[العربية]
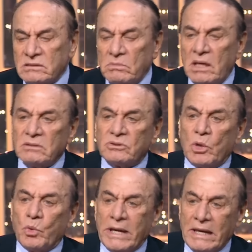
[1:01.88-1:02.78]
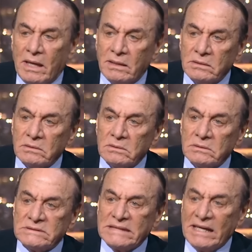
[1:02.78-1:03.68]
بازمه طويله
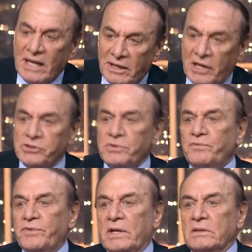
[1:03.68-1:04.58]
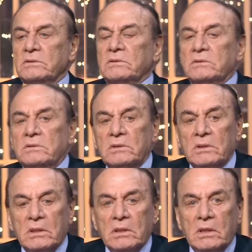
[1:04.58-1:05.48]
زي اللي احنا عايشين فيها
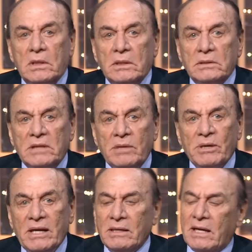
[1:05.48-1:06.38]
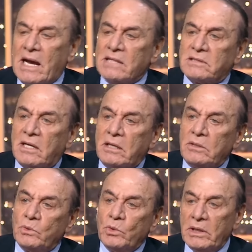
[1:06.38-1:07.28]
دايما احنا
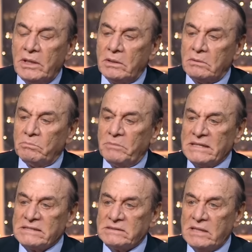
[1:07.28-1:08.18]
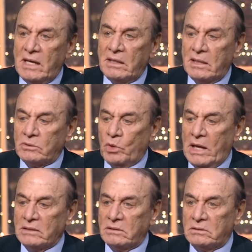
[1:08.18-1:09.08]
كعسكريين نقول ايه من السهل
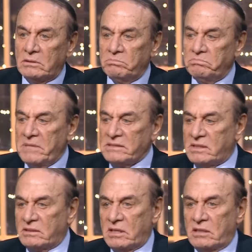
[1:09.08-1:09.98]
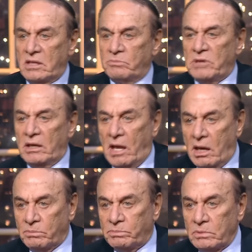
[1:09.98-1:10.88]
ان تحدد متى
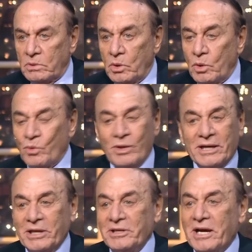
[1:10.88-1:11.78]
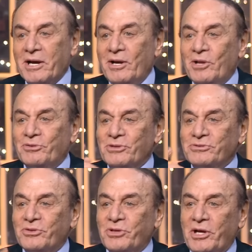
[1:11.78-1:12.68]
تبدا الحرب ولكنك
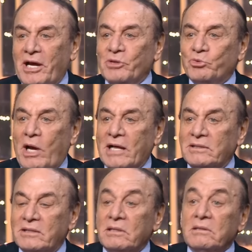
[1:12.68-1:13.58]
لا تستطيع ان